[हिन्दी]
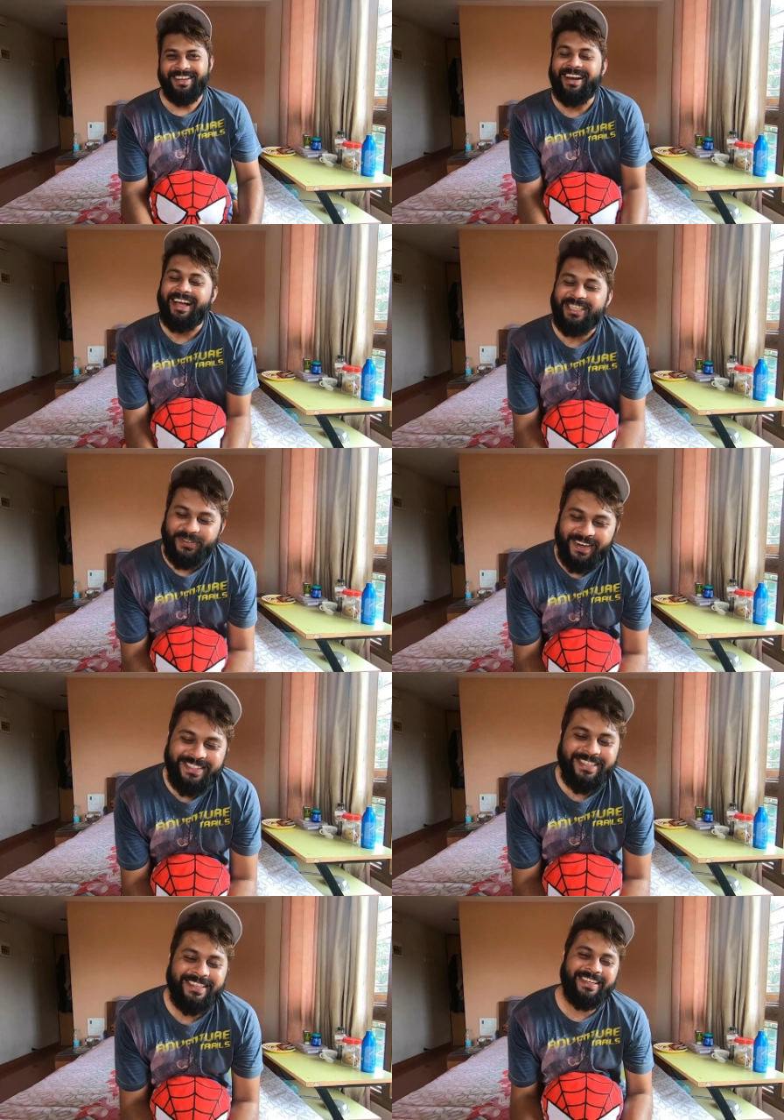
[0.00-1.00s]
ये लास्ट वाले
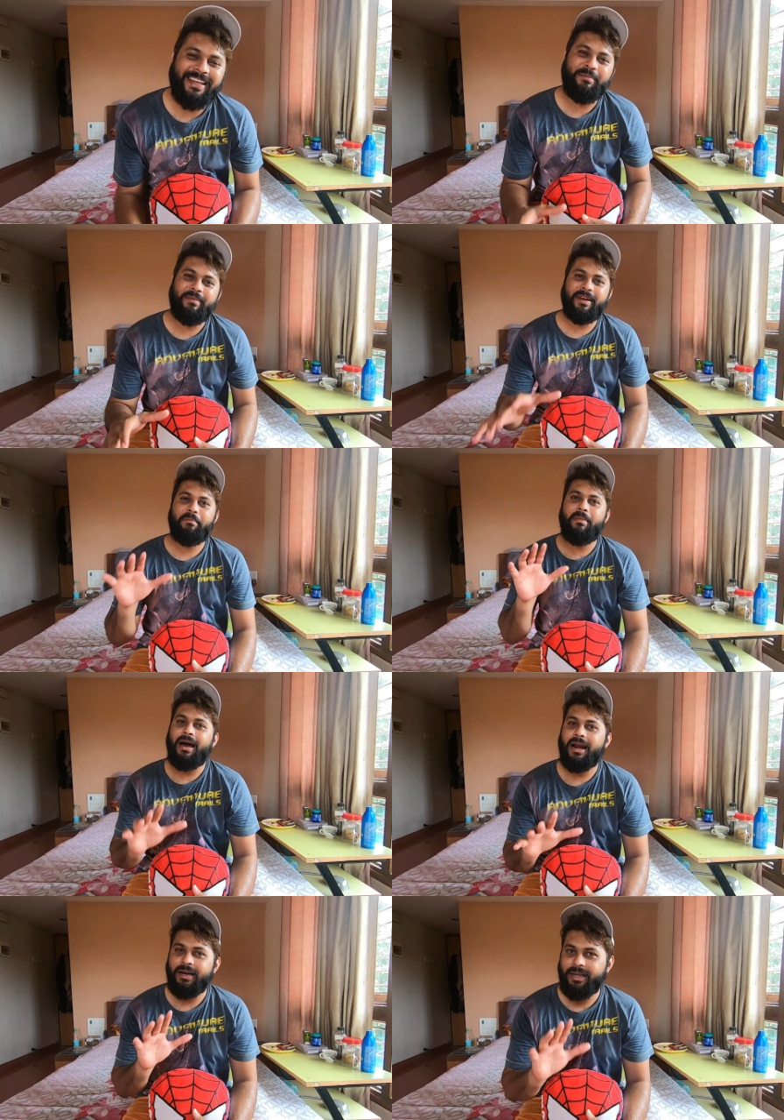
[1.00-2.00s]
सीन के लिए मैंने
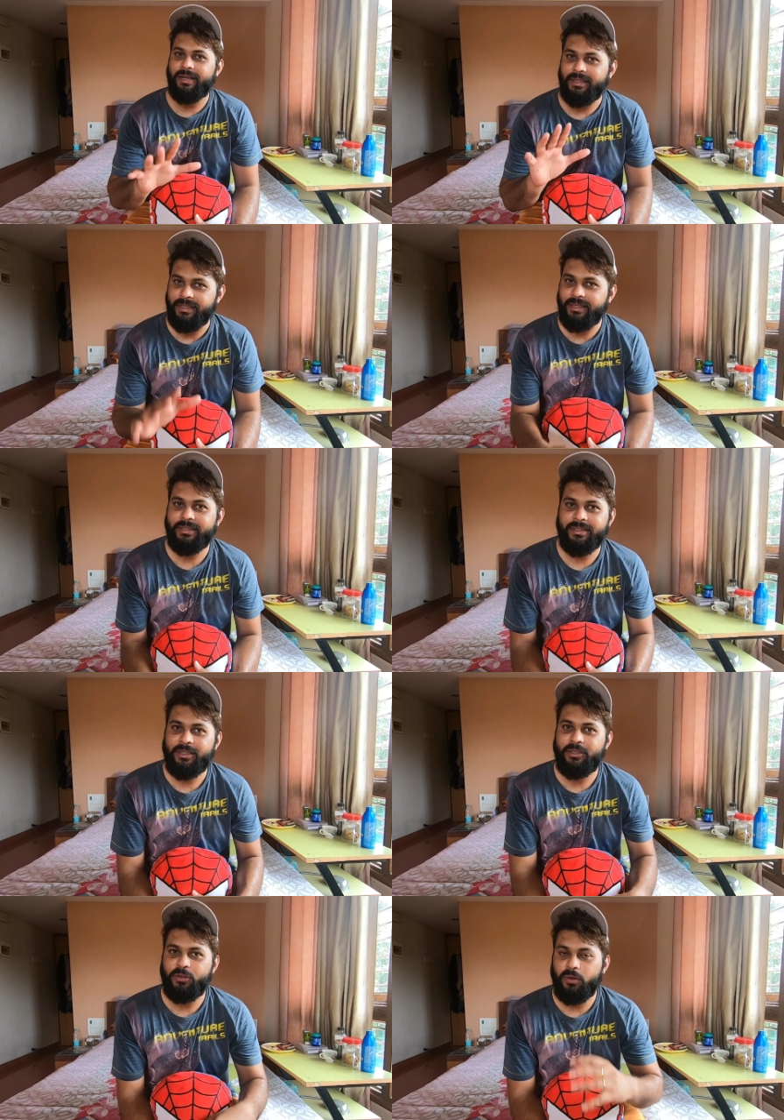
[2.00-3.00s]
12 टेक लिए
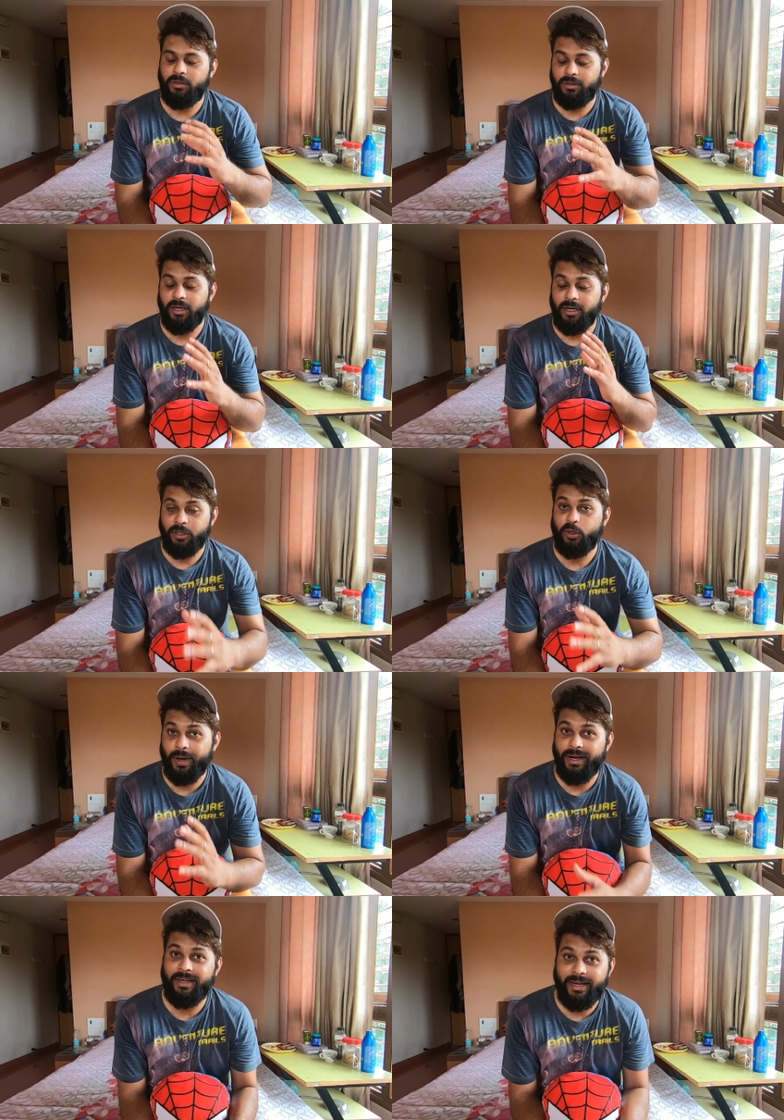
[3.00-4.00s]
टोटल
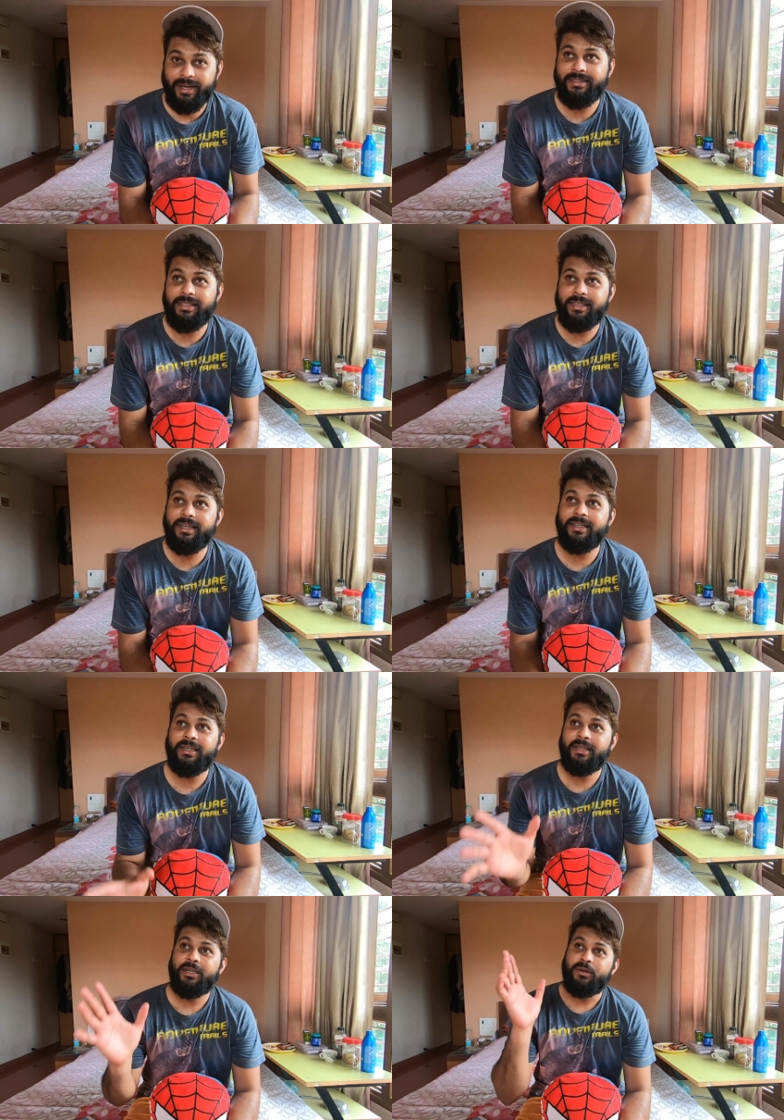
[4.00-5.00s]
12 टेक्स लिए
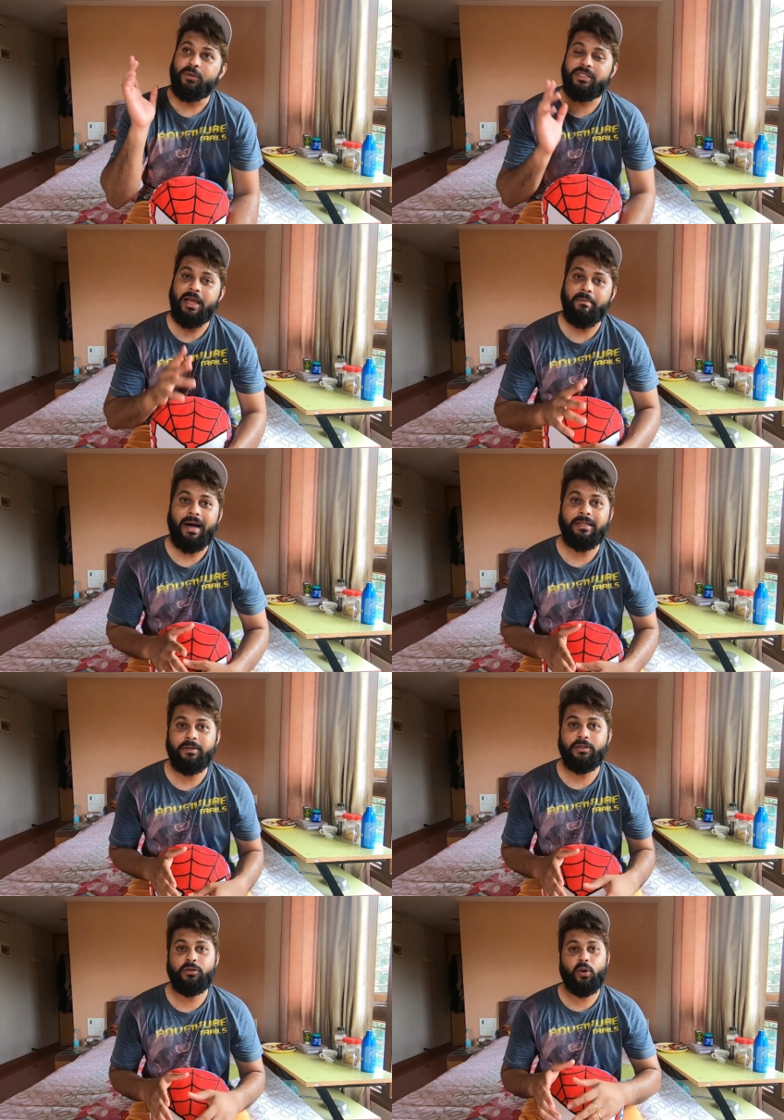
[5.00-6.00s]
उसके बाद
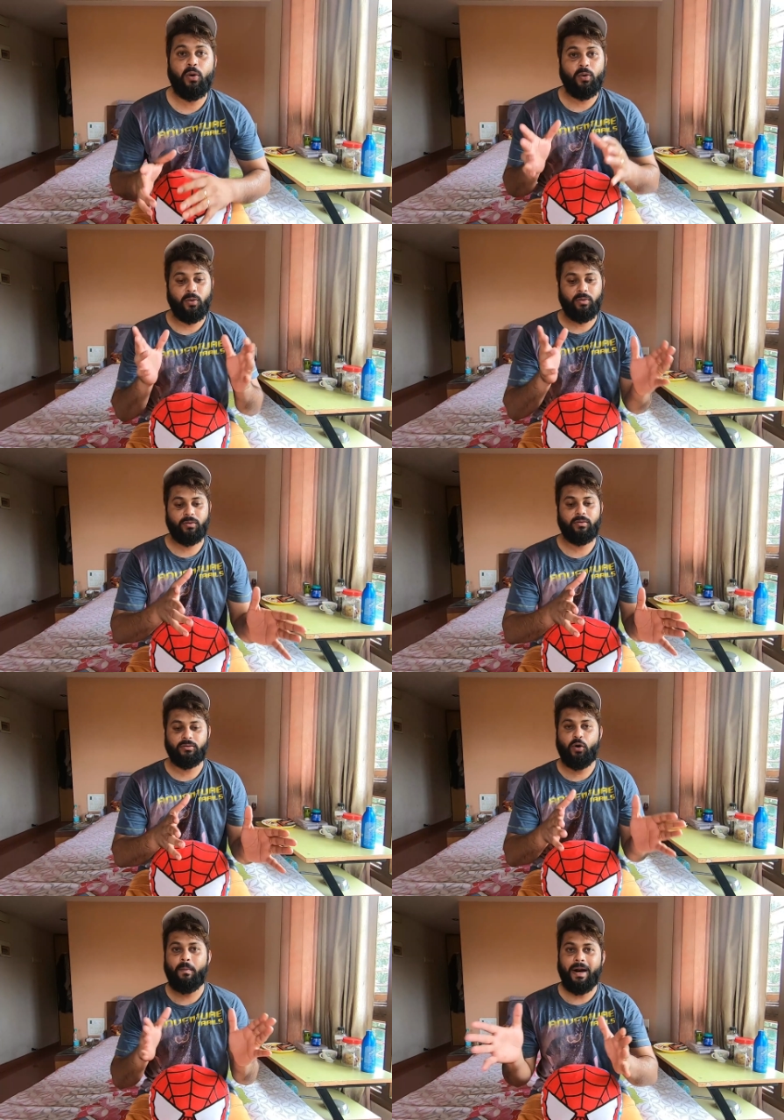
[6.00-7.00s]
भी दो
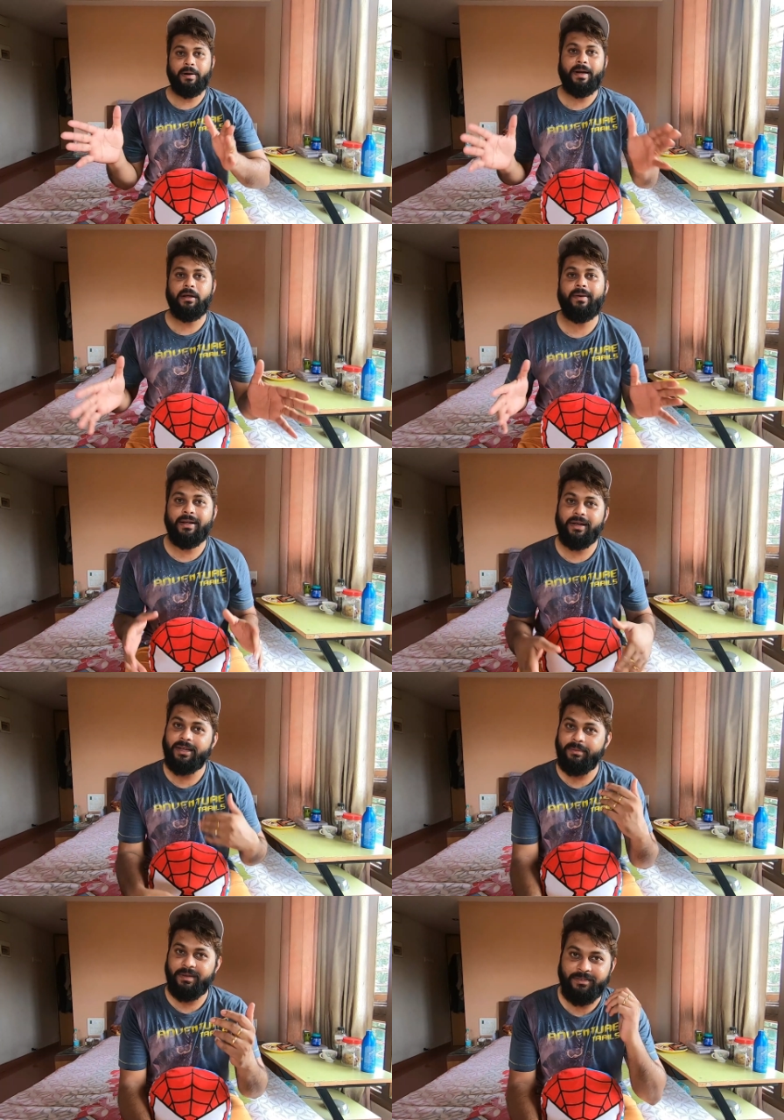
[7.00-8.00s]
दो पार्ट में डिवाइड
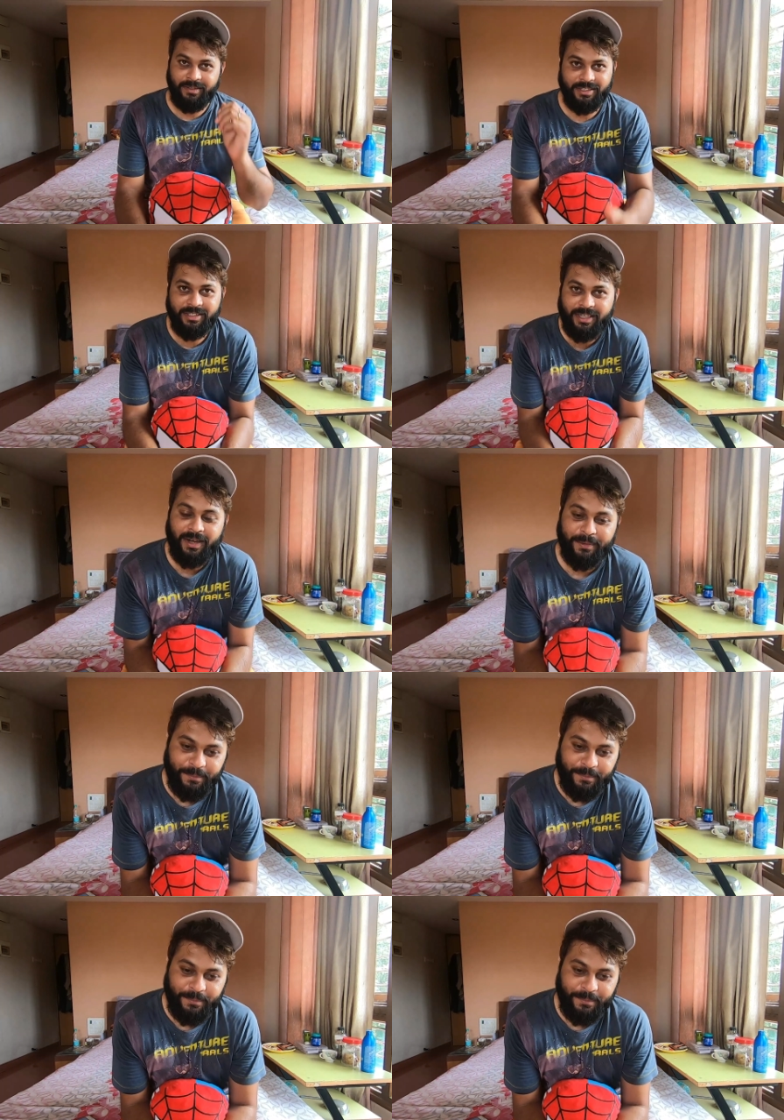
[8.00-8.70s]
करके मैंने फिनिश किया